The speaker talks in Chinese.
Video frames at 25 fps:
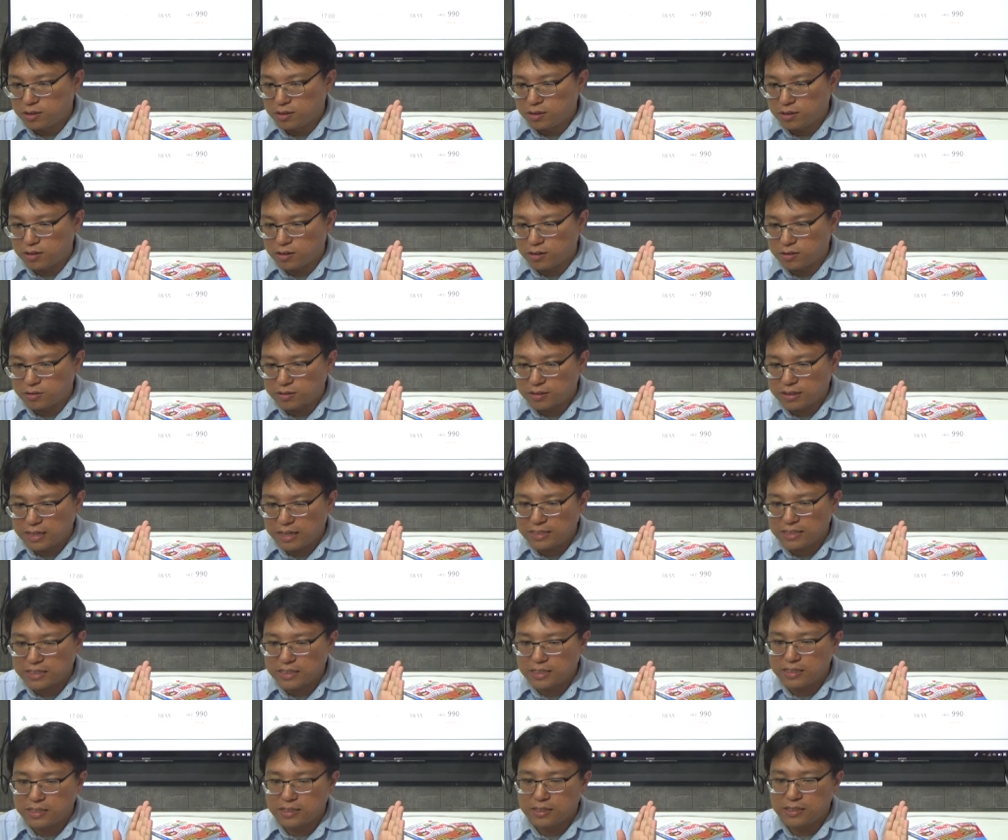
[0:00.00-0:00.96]
哦，但
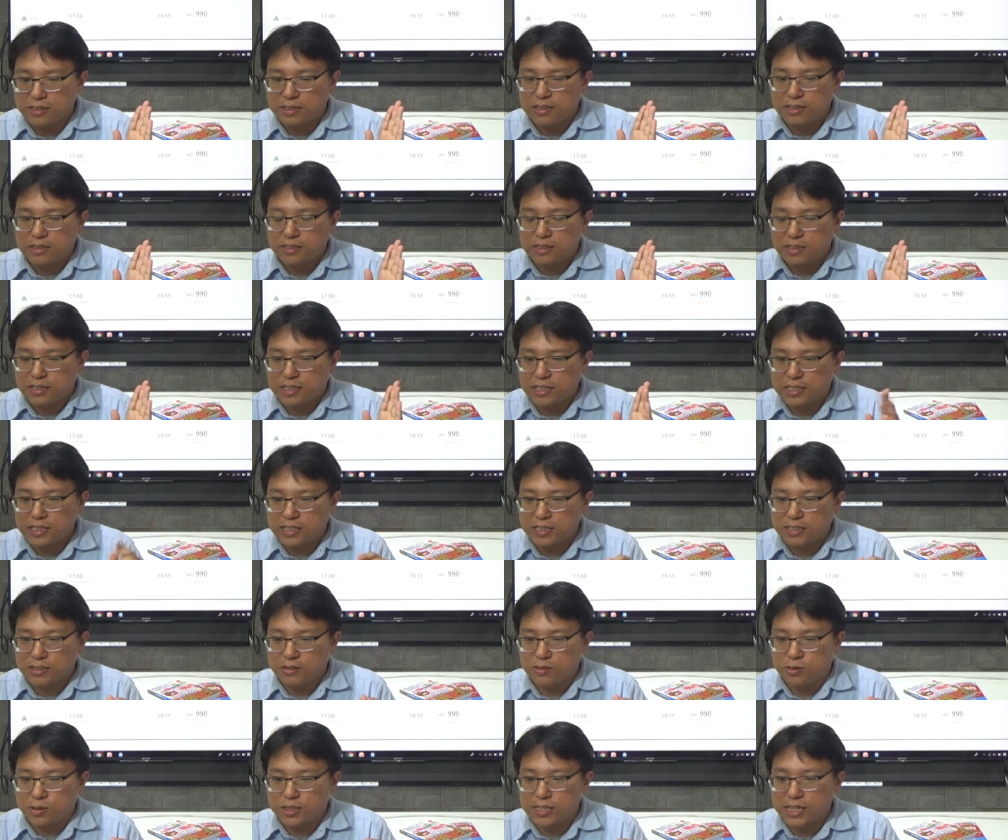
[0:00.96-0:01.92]
是其
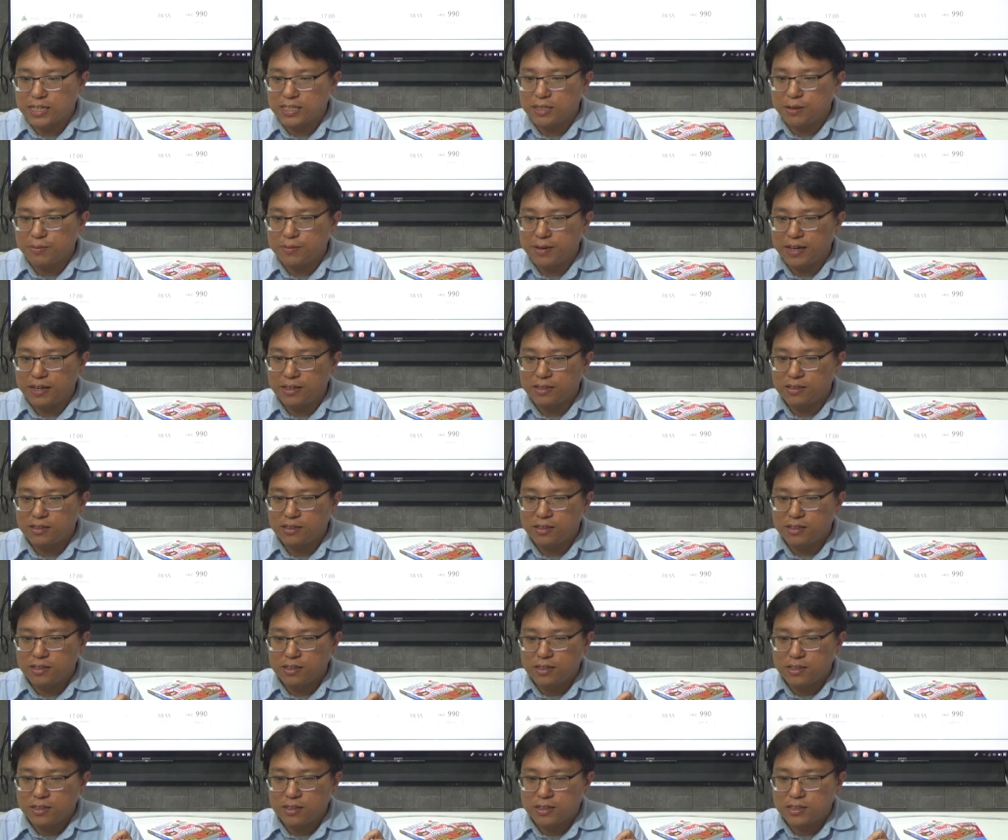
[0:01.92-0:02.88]
实我在这边
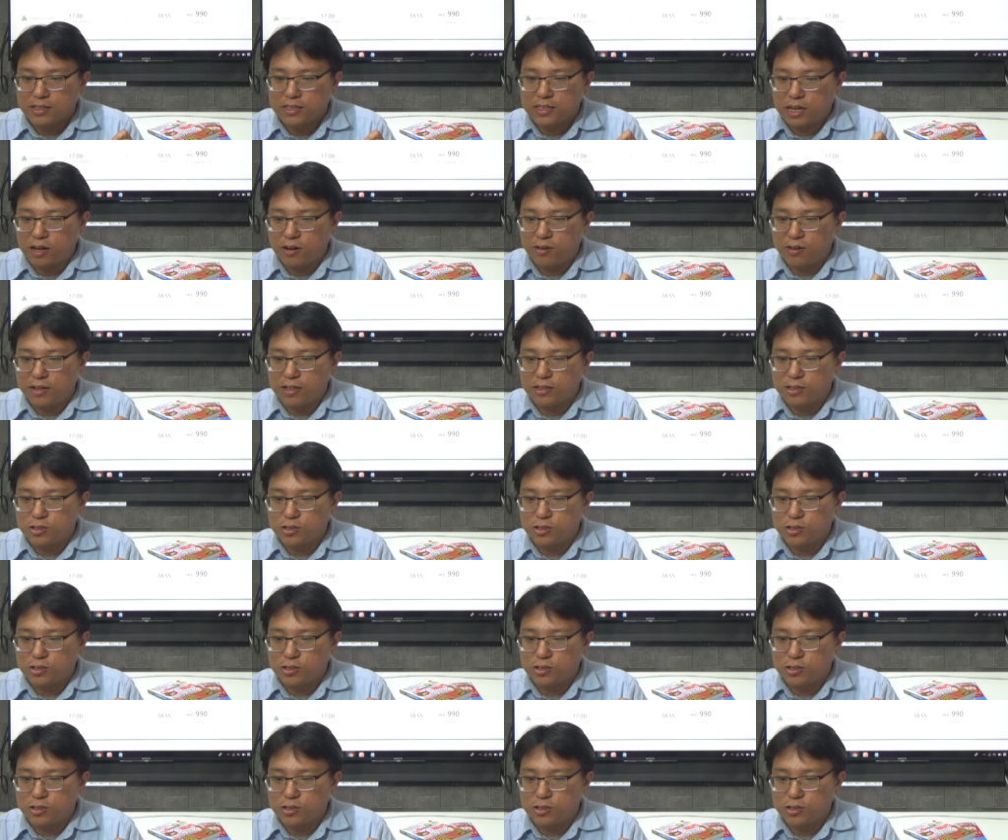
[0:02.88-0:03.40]
稍微